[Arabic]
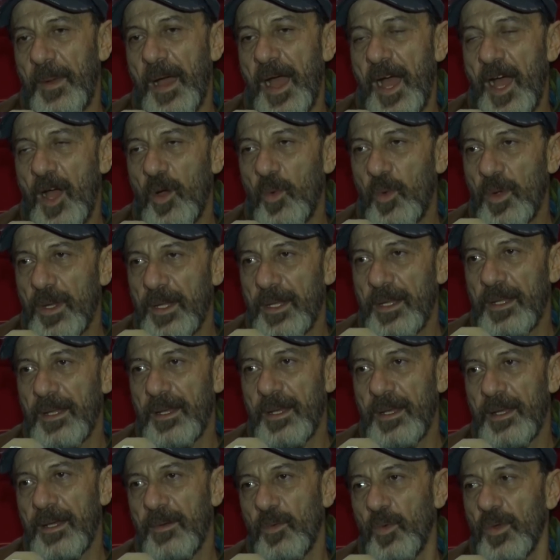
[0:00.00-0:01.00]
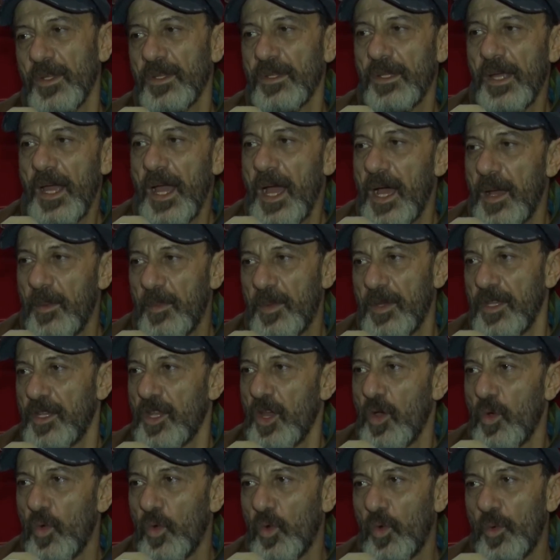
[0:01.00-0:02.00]
بحاول اوضحها
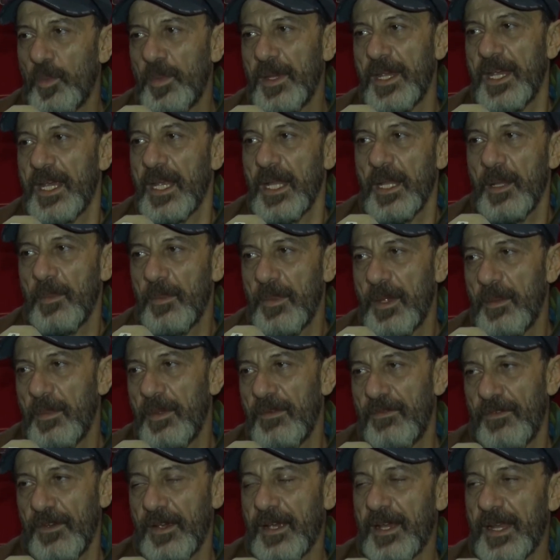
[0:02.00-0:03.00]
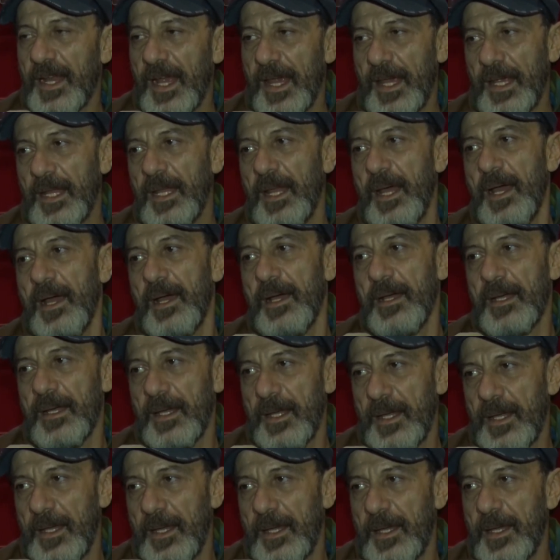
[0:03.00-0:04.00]
بضوء بكلمه بفكره الى
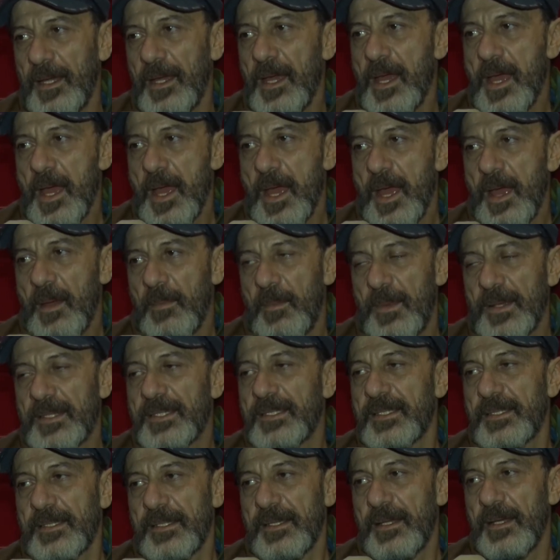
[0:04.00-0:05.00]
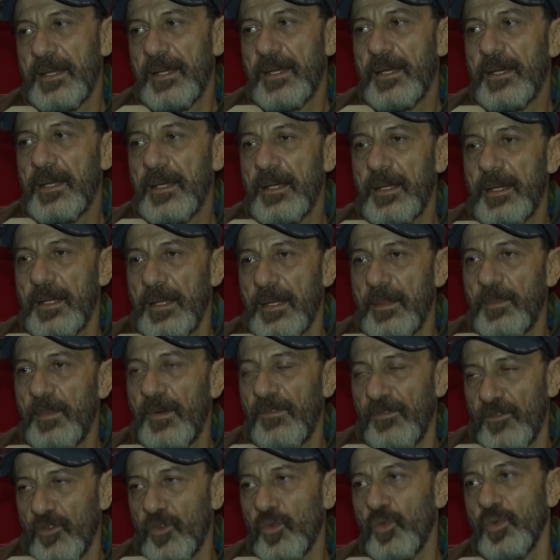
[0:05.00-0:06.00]
اخره بس آه،
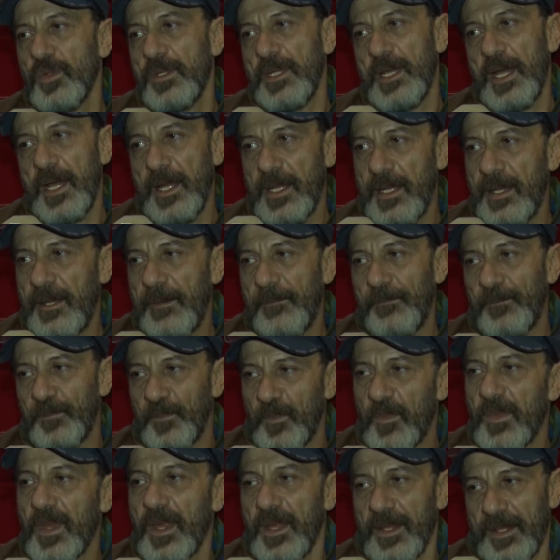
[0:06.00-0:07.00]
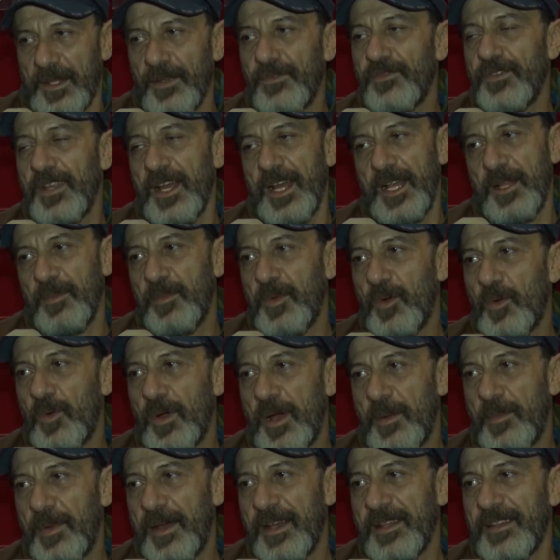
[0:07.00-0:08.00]
المفروض يعني تفتح
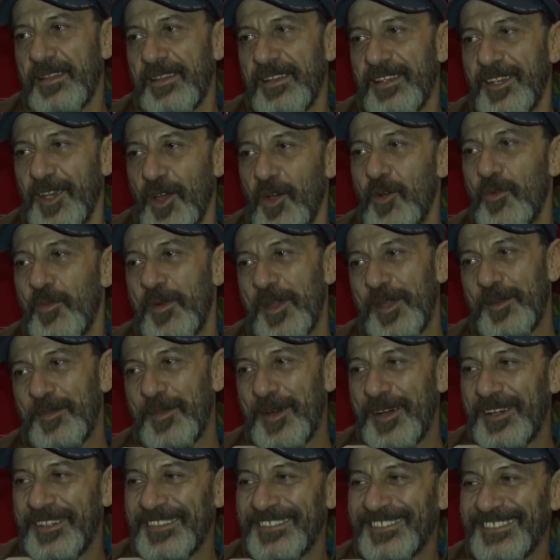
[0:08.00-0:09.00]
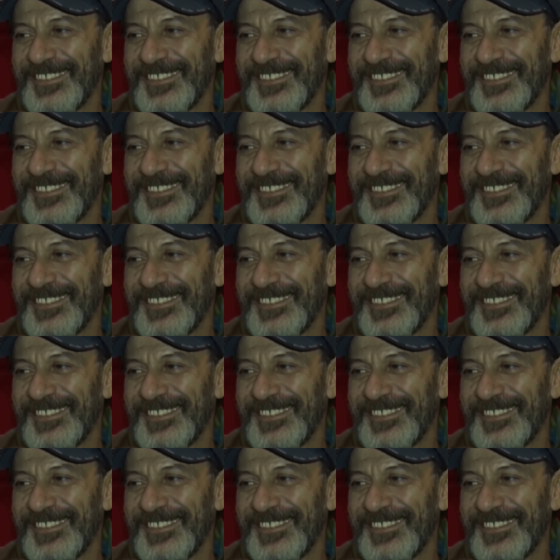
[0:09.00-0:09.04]
البوابات يوما ما